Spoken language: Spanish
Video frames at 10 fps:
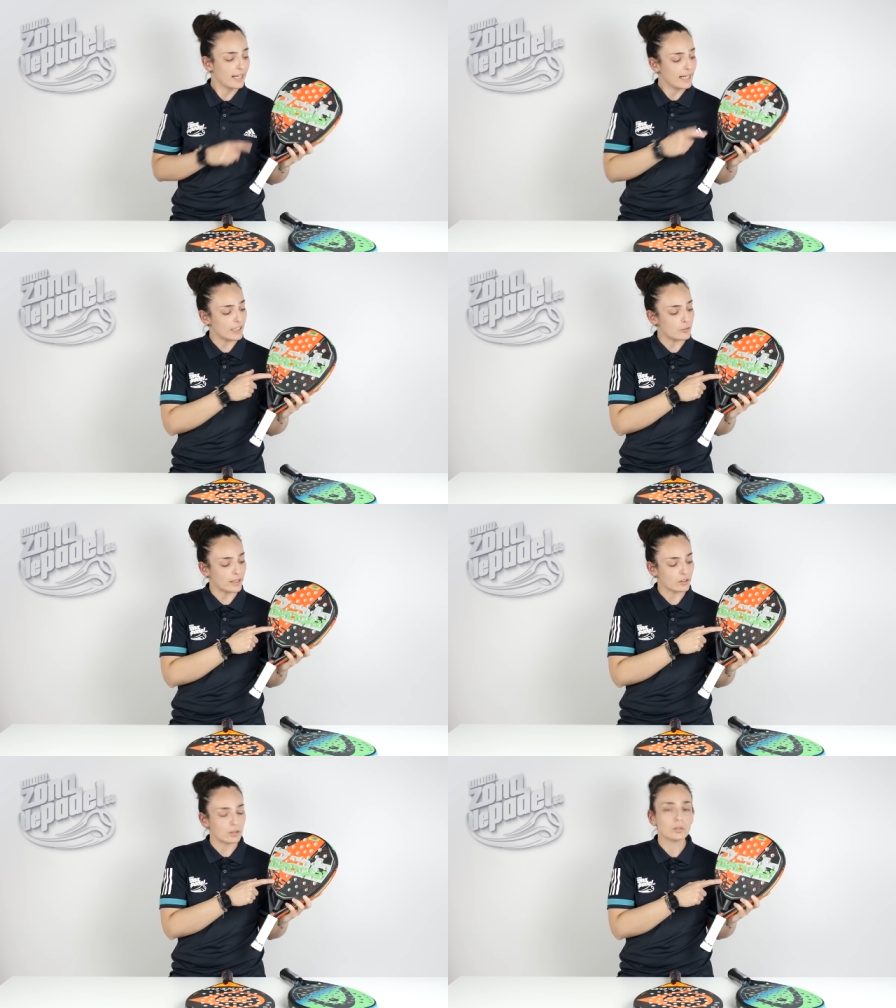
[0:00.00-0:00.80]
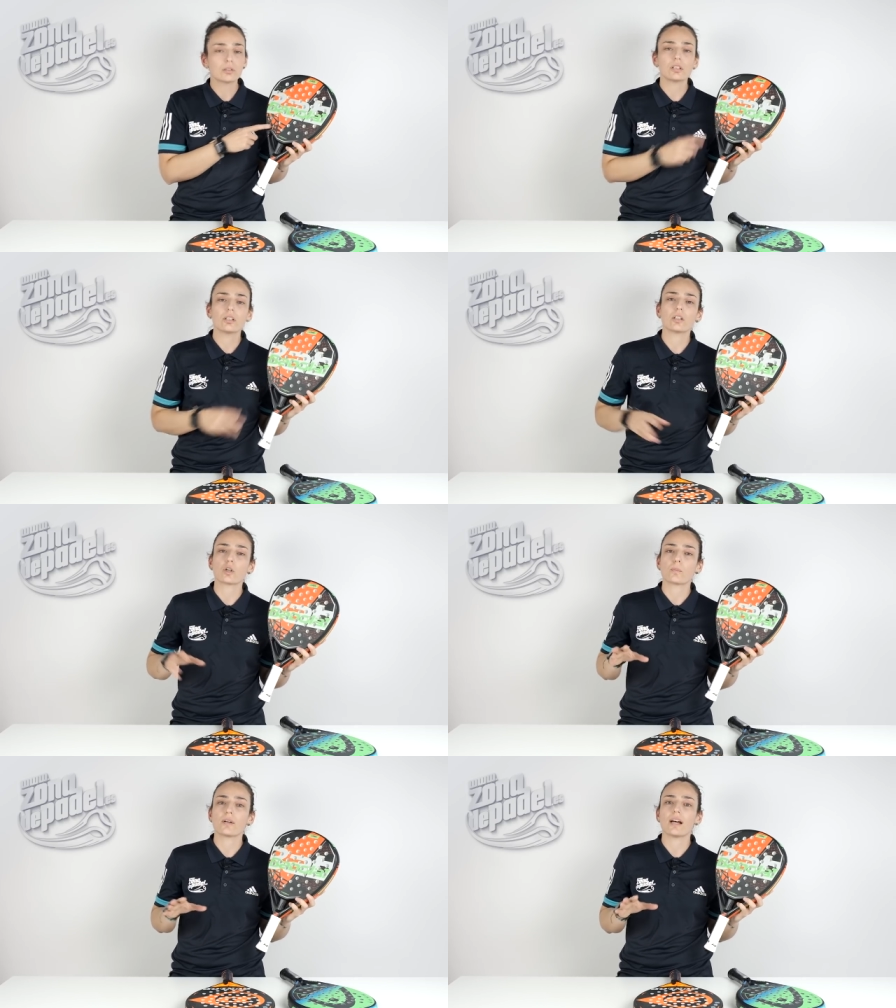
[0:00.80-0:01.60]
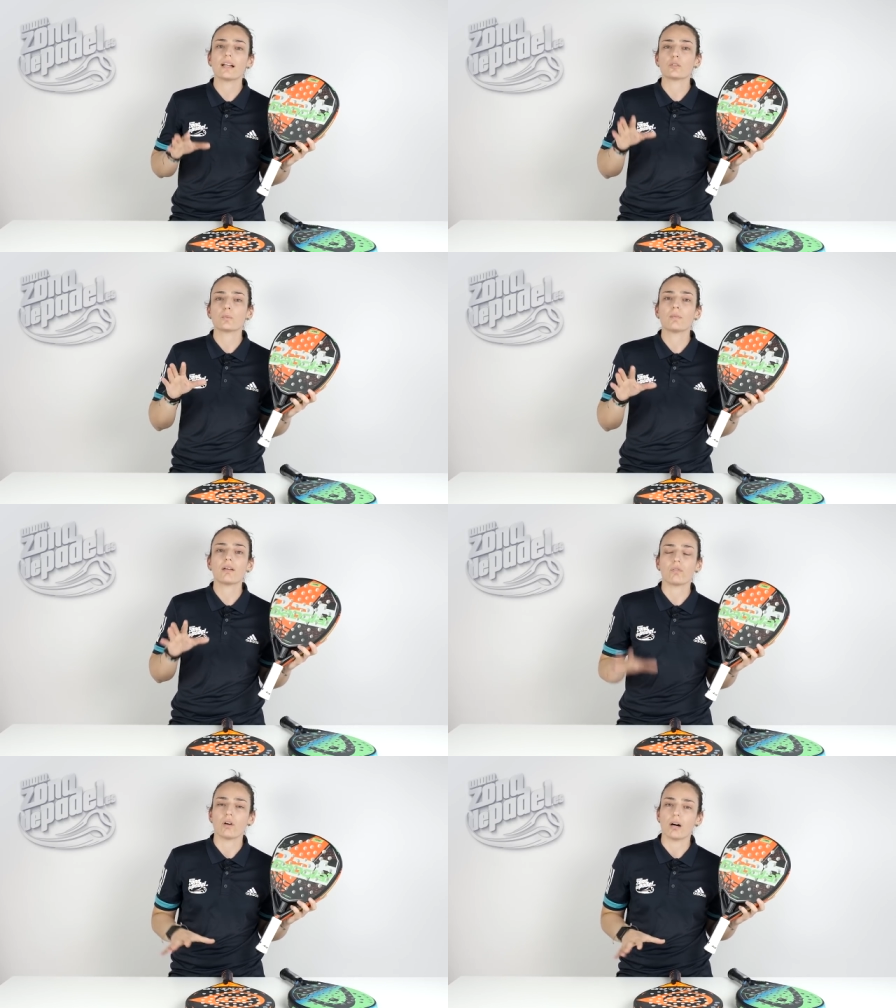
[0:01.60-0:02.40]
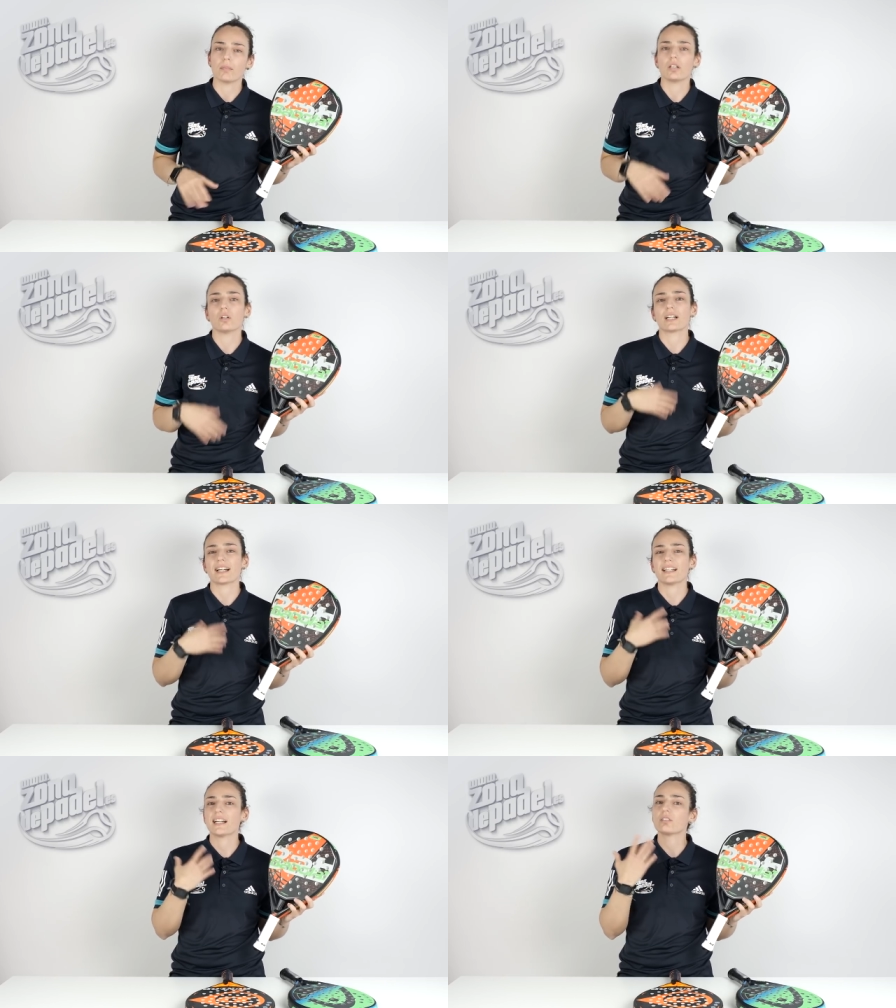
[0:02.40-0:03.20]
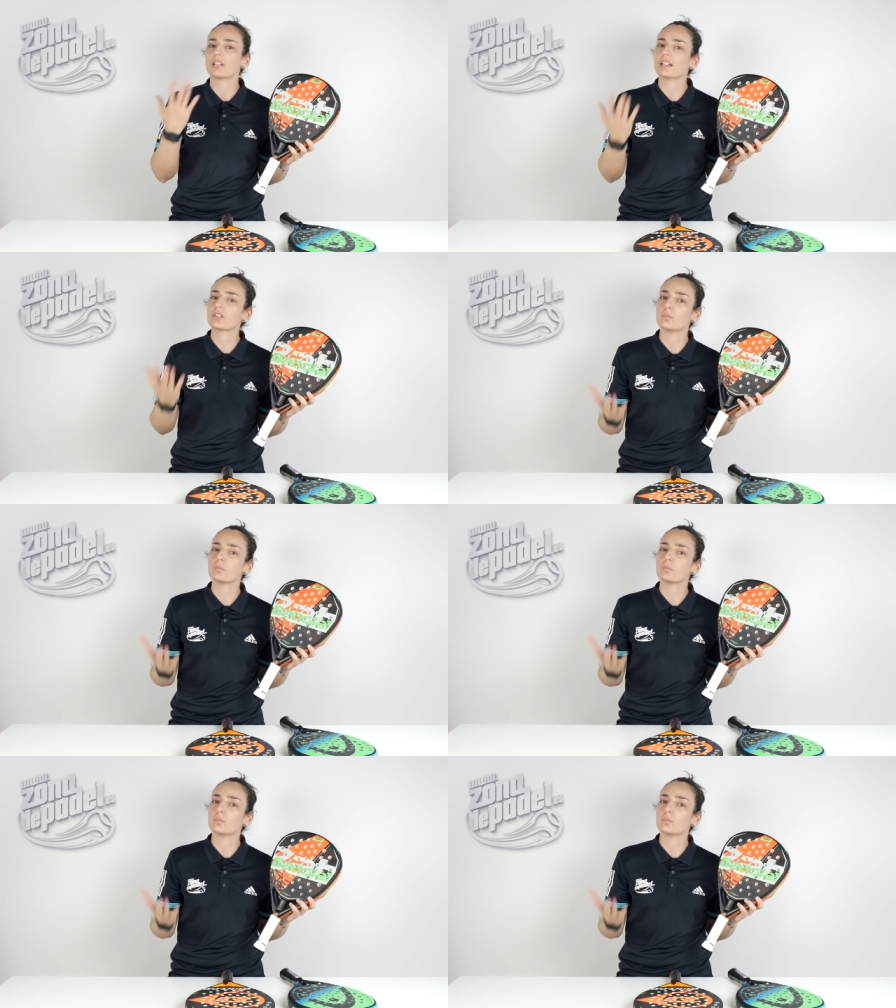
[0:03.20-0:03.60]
Respecto al núcleo, incorpora espuma foam, lo que genera un tacto